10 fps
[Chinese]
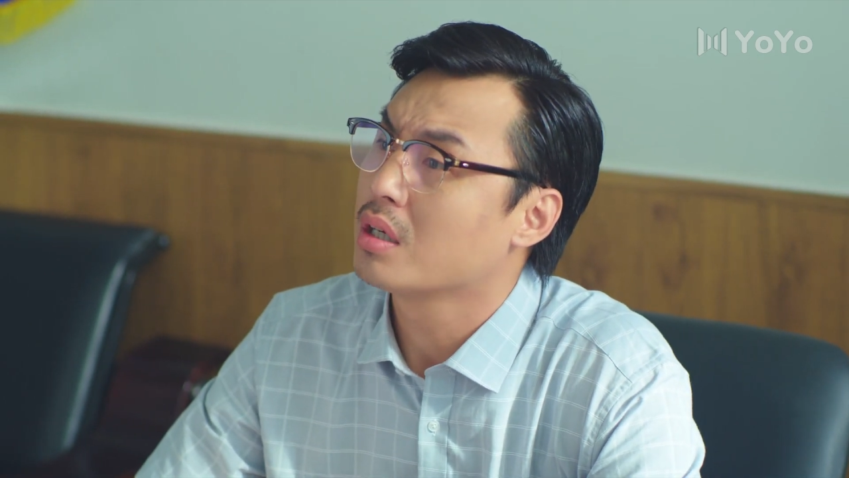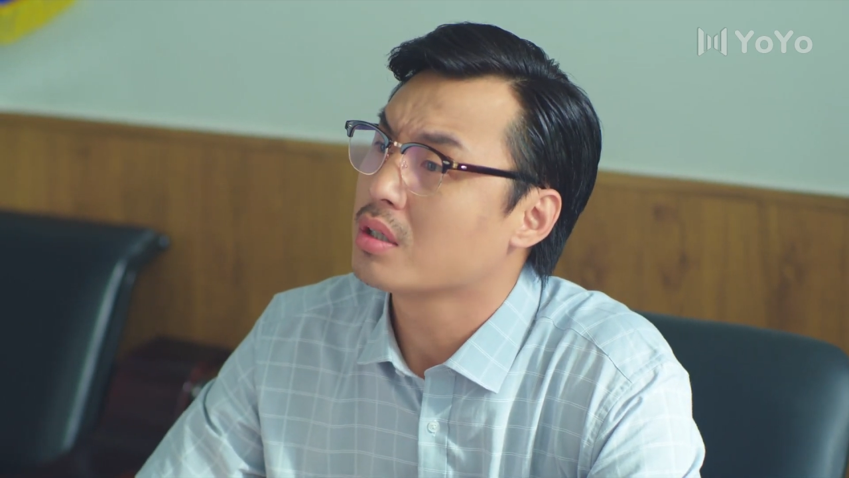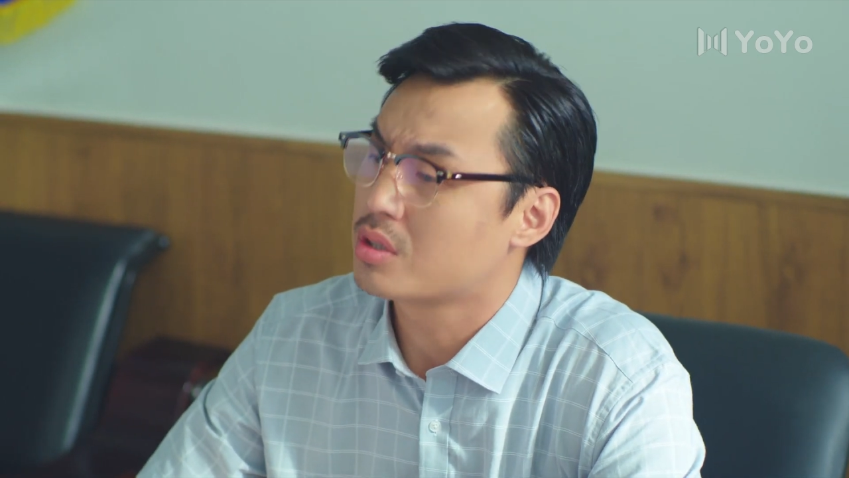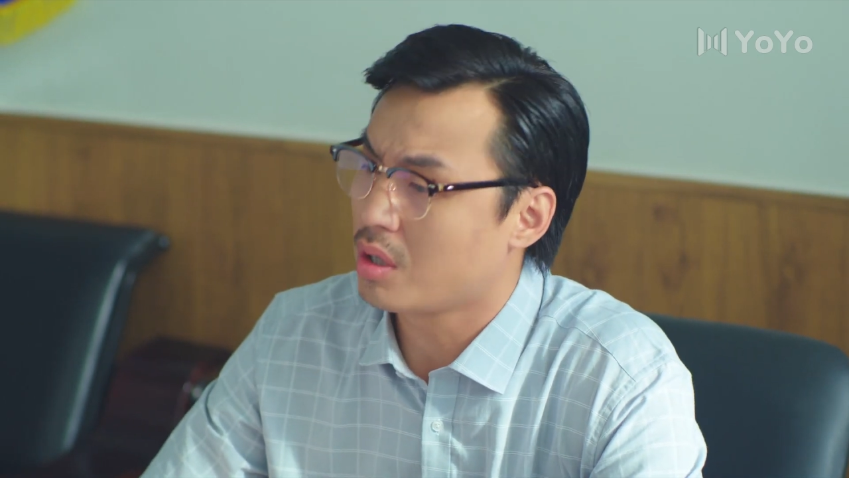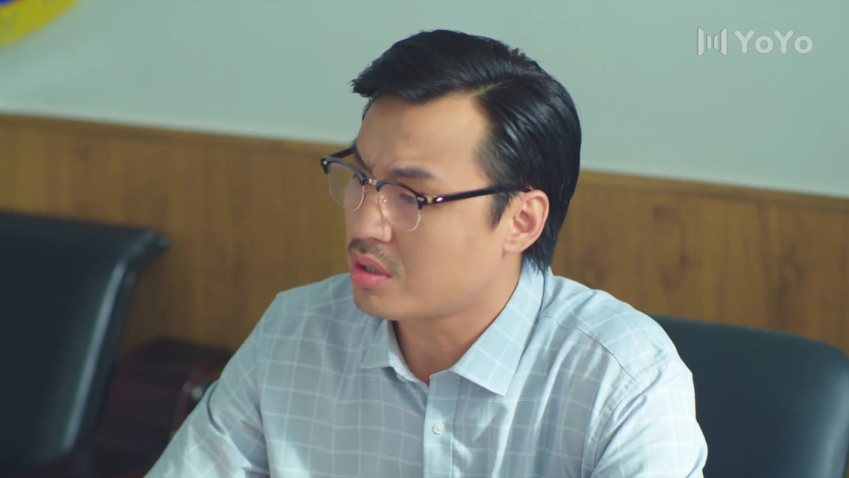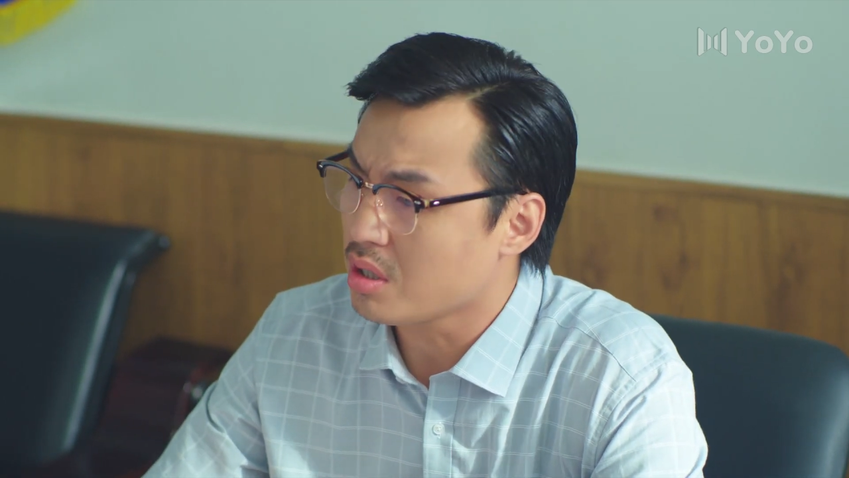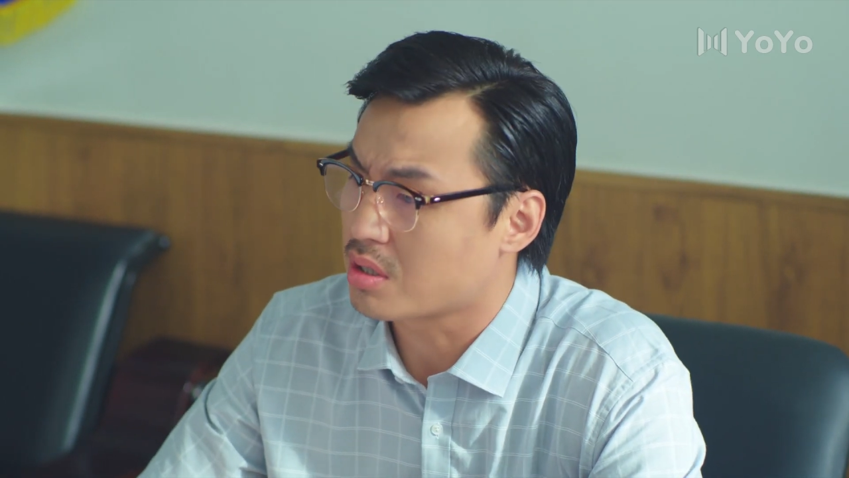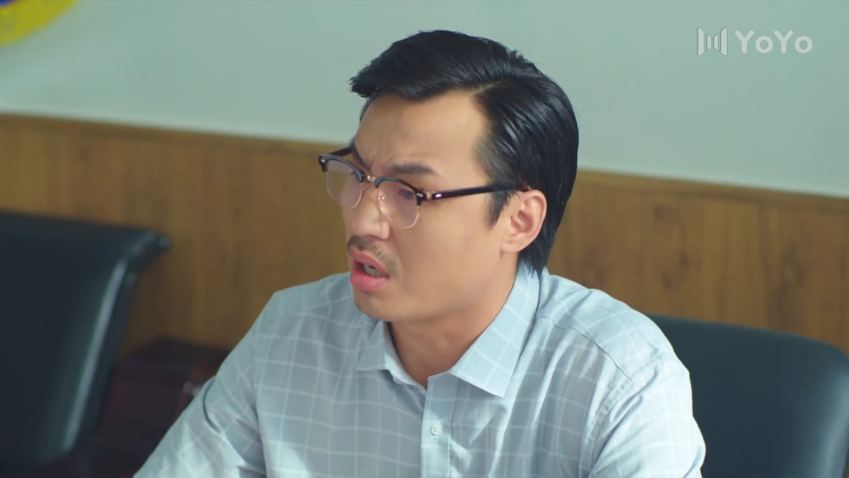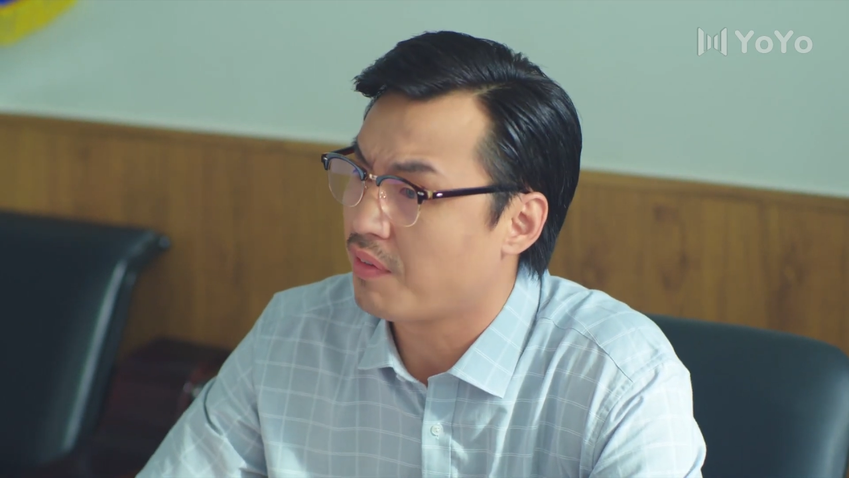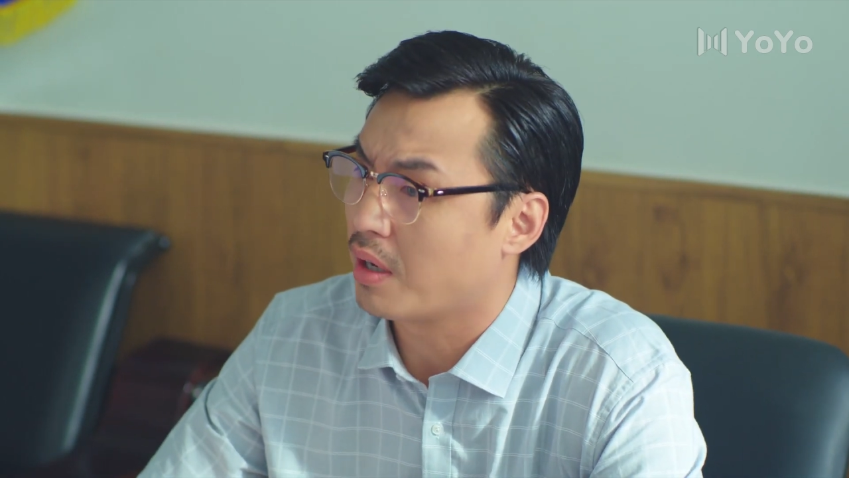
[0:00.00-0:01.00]
只要正
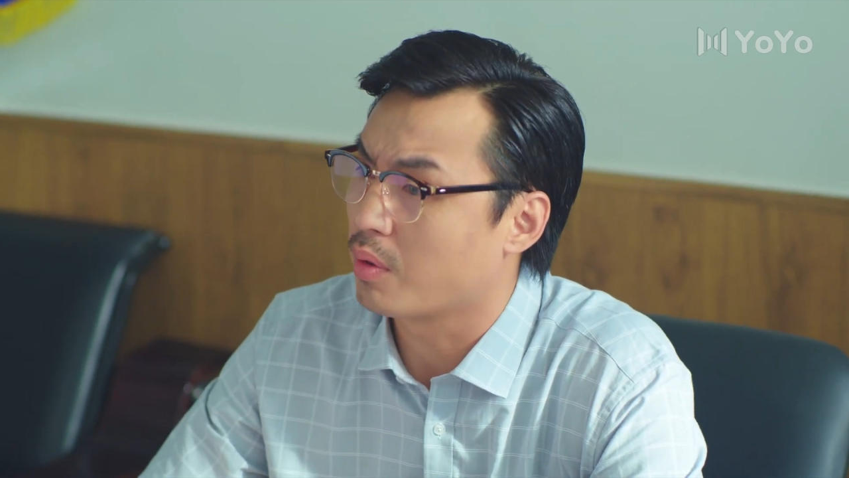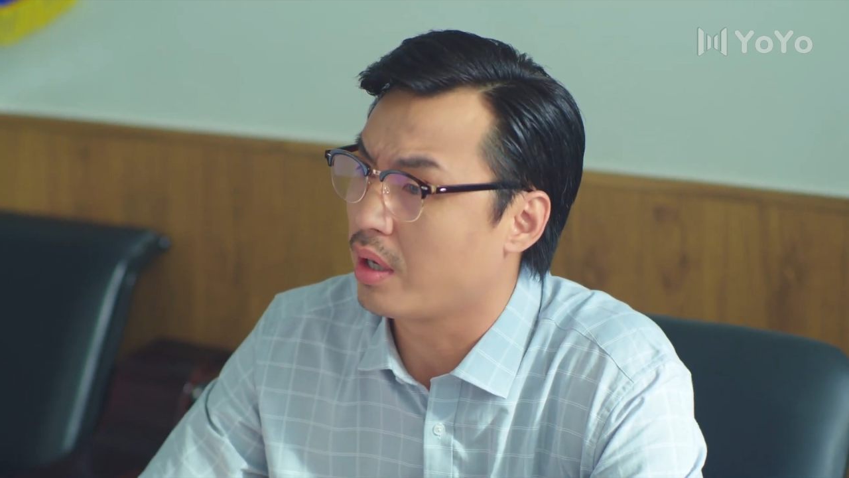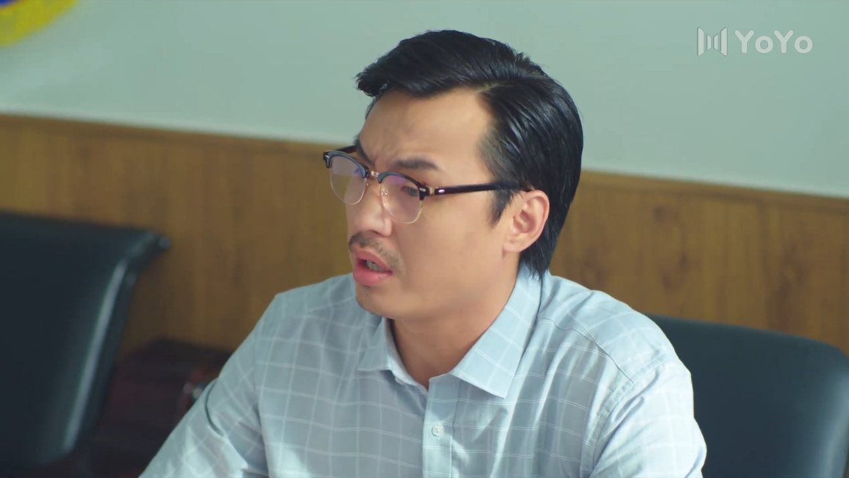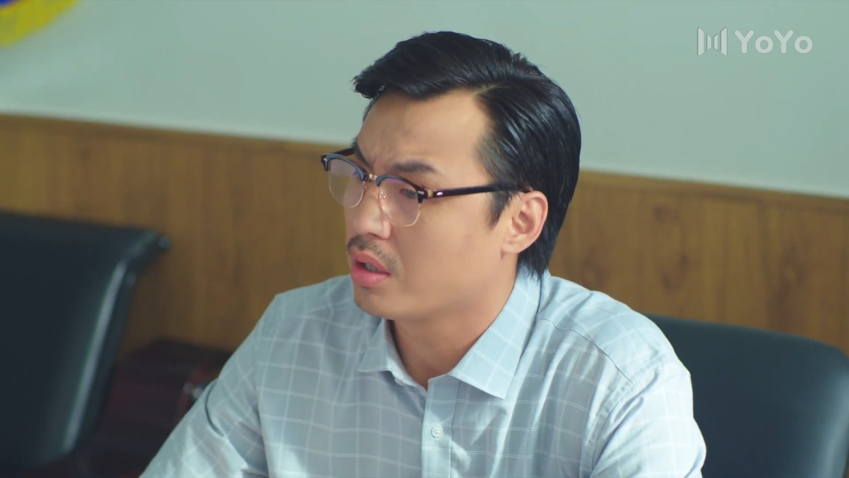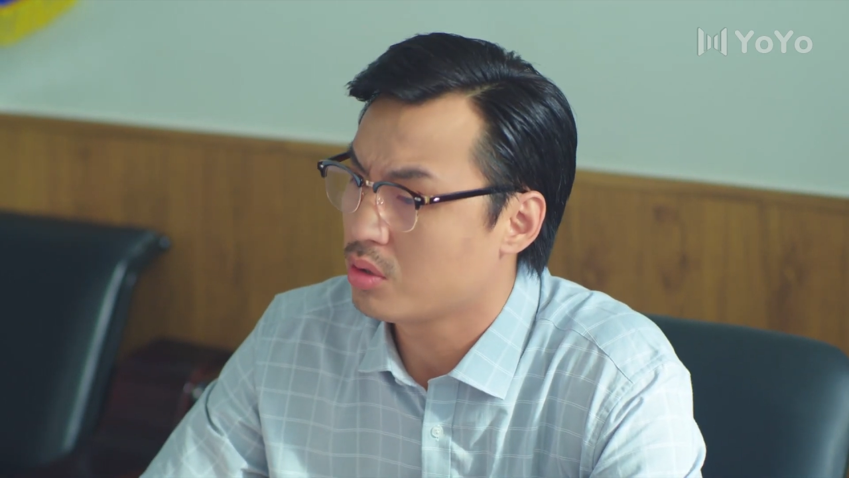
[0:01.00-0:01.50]
常发挥，